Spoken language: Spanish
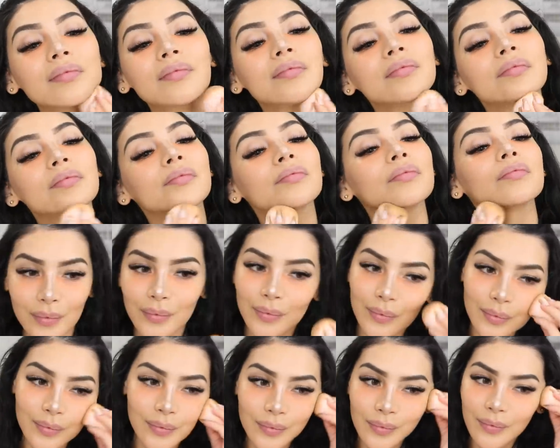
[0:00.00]
el
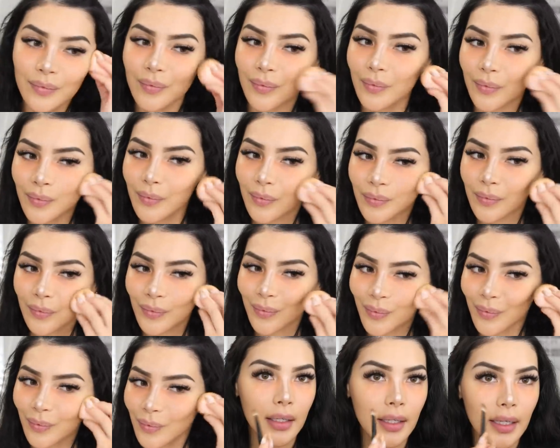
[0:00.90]
contorno
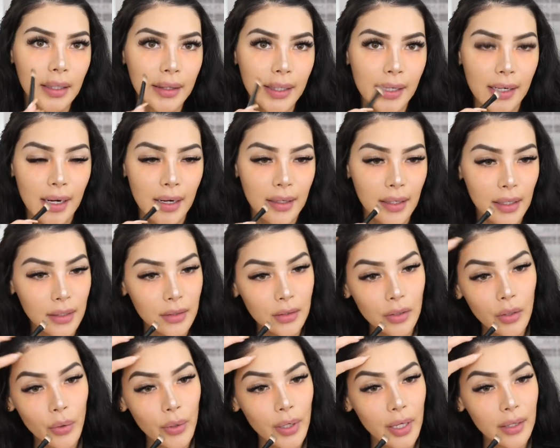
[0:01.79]
y el de la
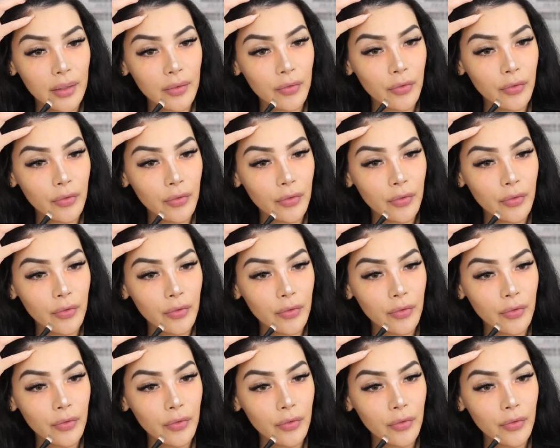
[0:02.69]
nariz lo voy a